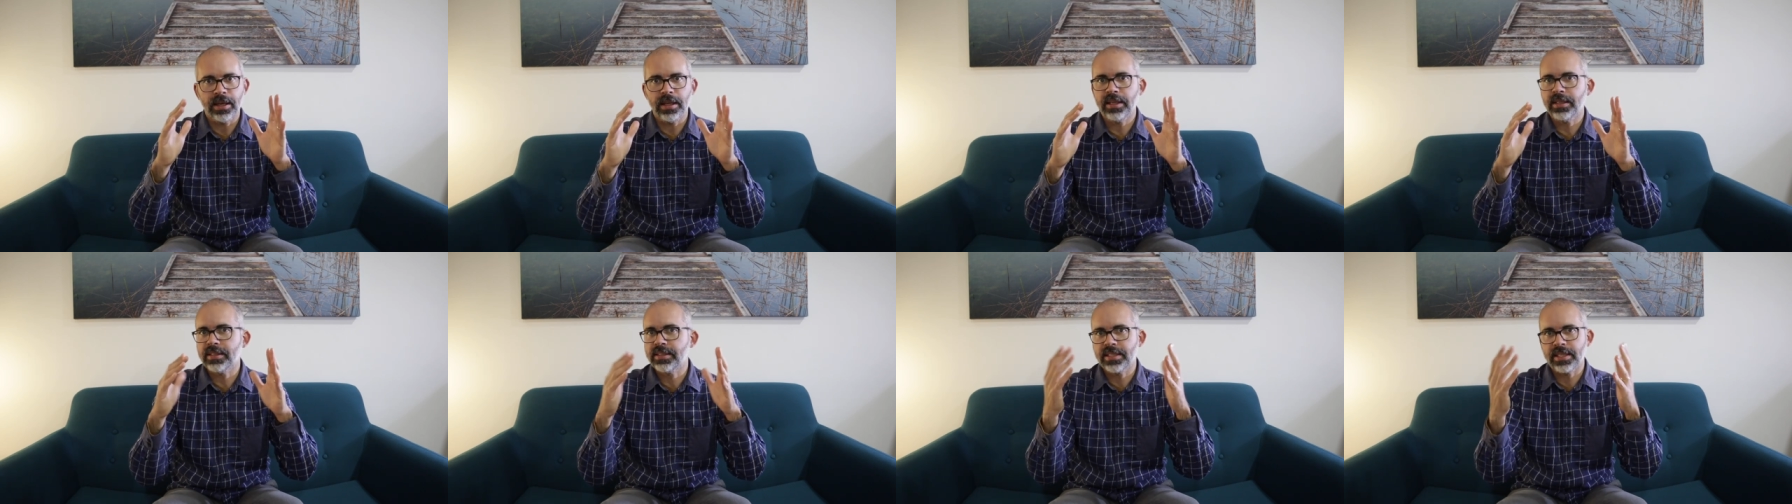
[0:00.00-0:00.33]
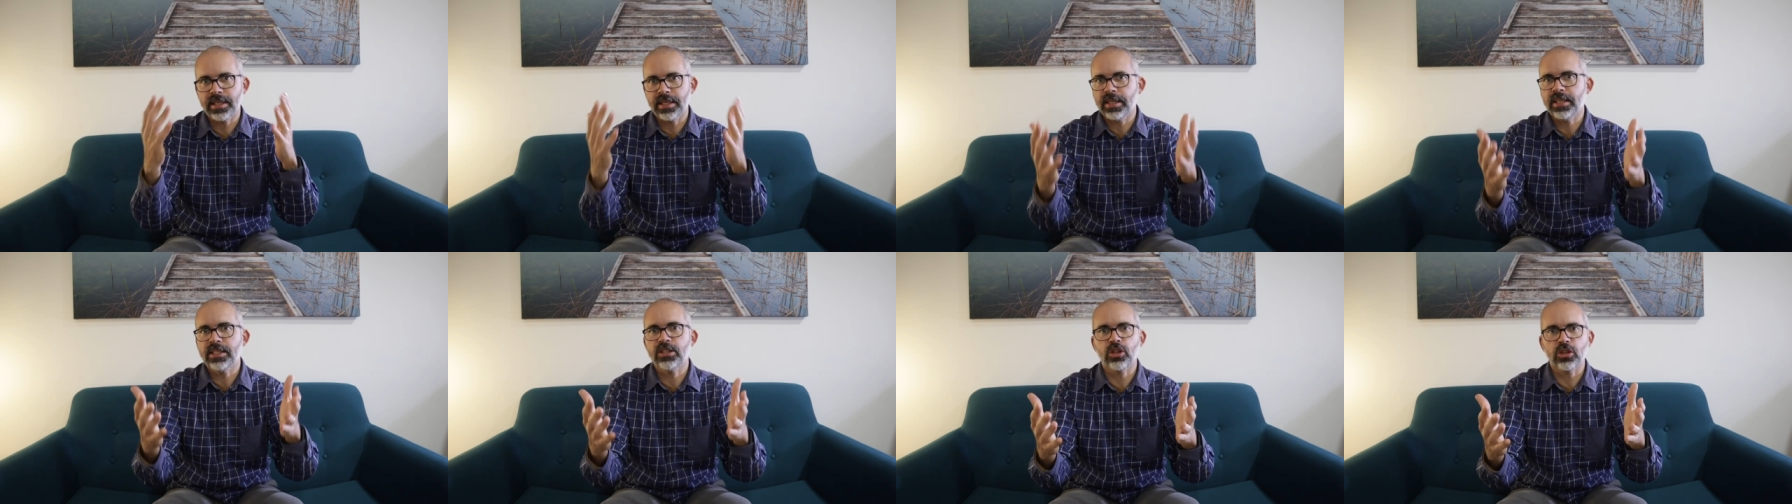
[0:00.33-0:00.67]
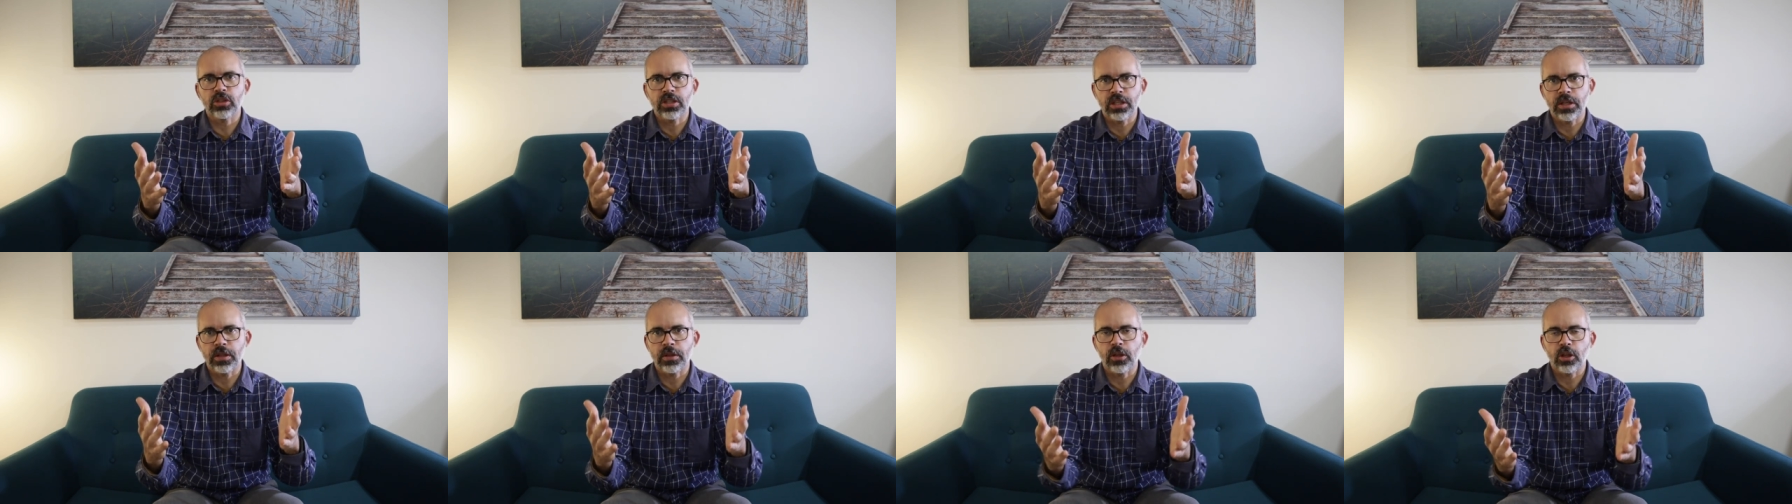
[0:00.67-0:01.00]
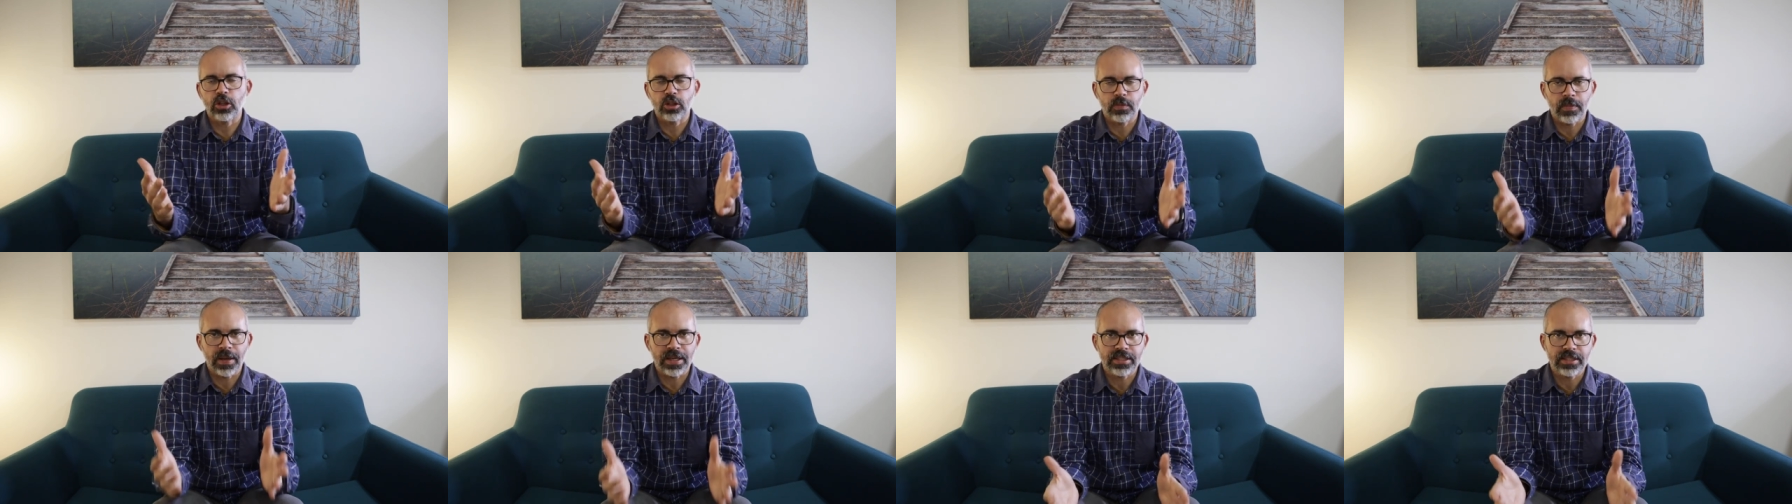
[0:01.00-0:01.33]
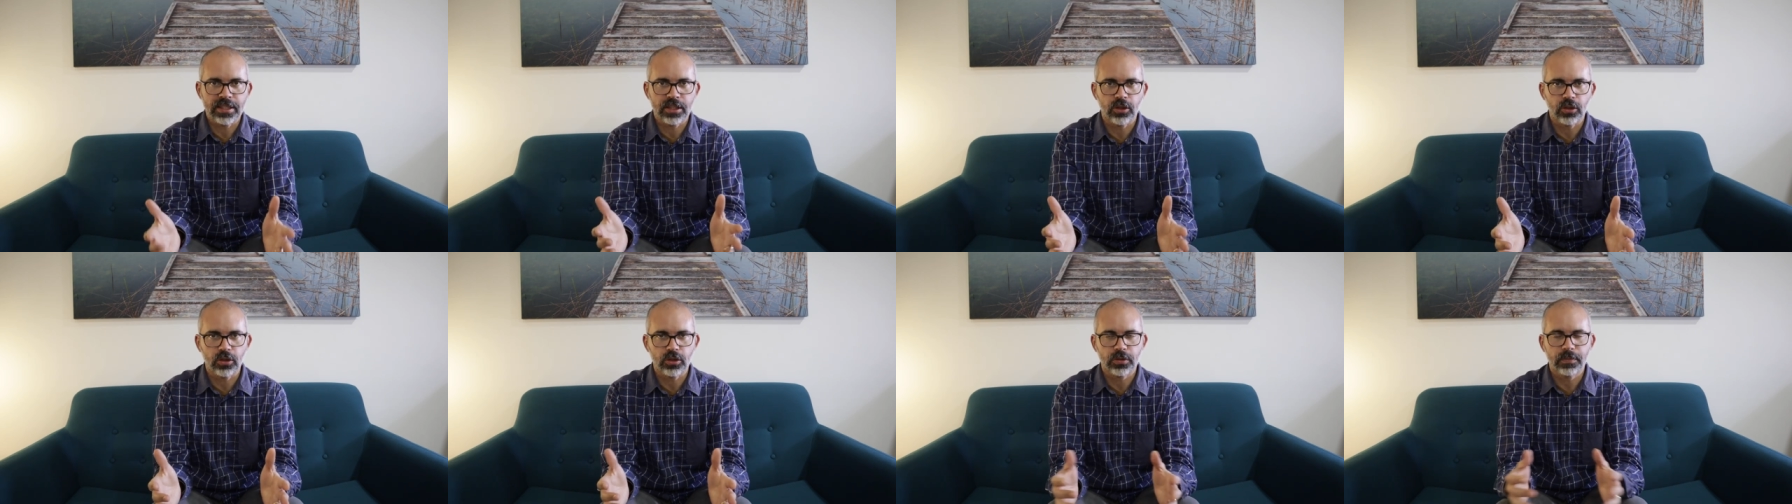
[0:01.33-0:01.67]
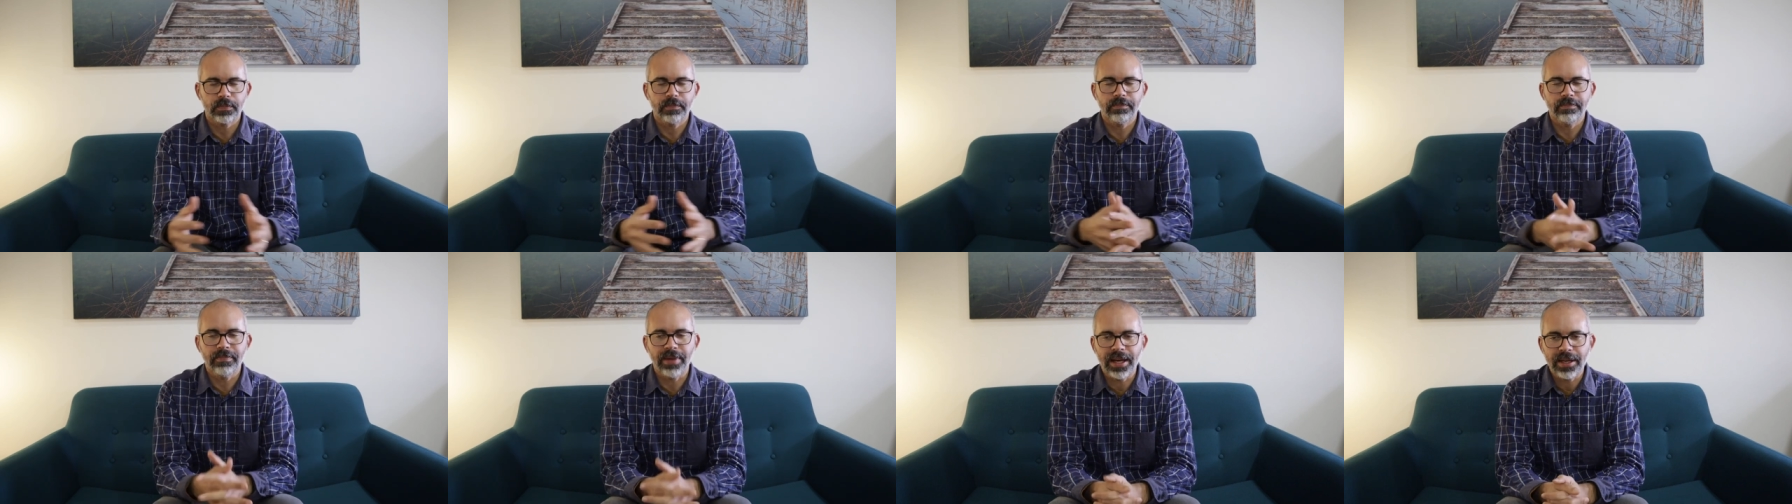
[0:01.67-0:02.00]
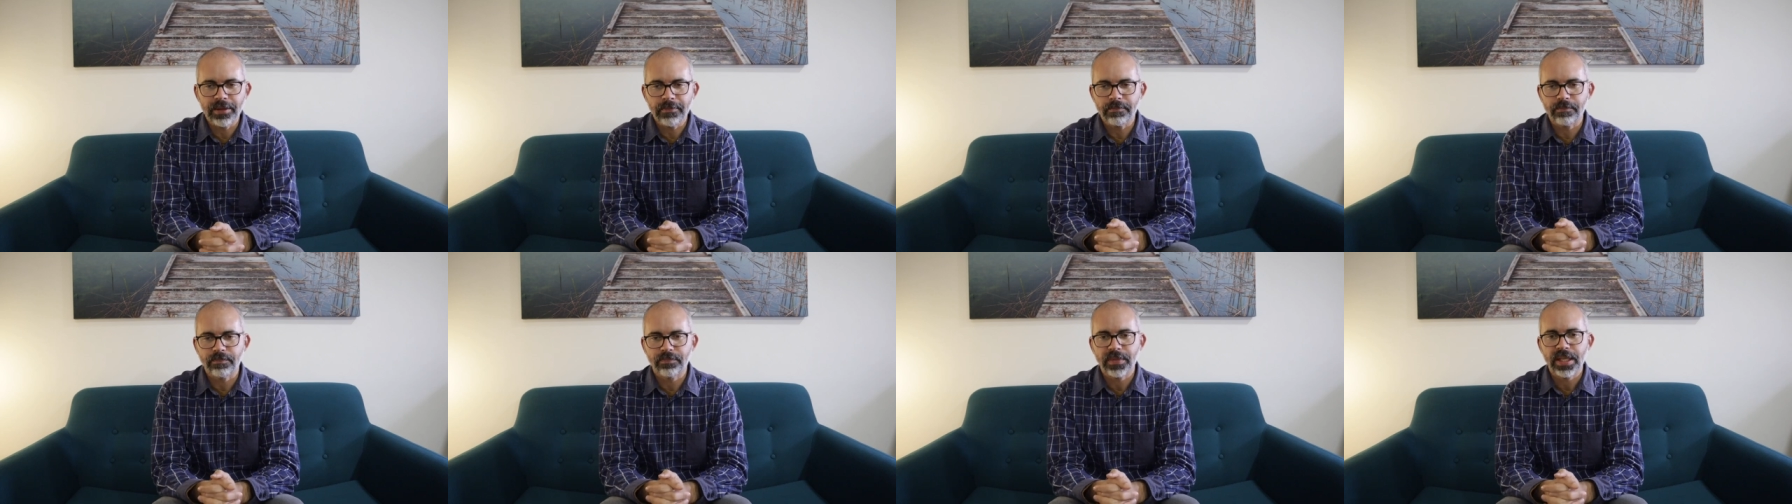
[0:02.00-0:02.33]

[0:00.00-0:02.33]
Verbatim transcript: este, estos inicios básicos, ¿vale?